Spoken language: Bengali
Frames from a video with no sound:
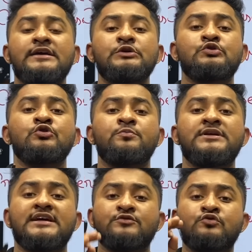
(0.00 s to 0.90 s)
ইউ শুড বি
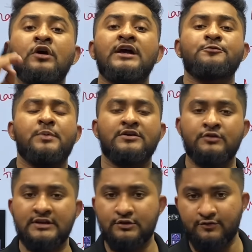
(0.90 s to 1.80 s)
দ্য স্ট্রংগেস্ট পার্সন
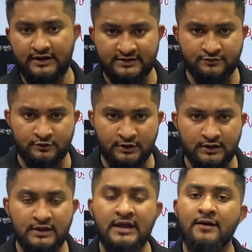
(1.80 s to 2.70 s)
অ্যাট ইউর ফাদার্স ফিউনারেল
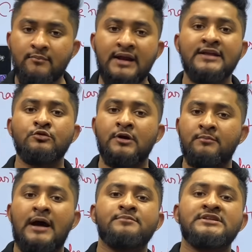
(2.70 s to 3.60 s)
মানে তোমার
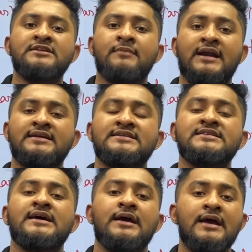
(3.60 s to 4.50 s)
বাপ যেদিন মারা যাচ্ছে
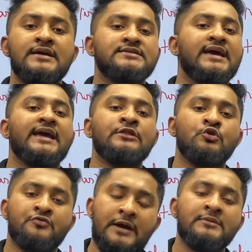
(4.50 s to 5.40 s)
সে কিন্তু
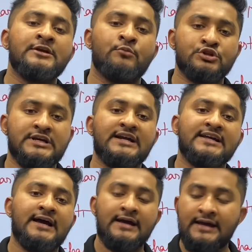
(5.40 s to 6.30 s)
ওই ফ্যামিলির মশালটা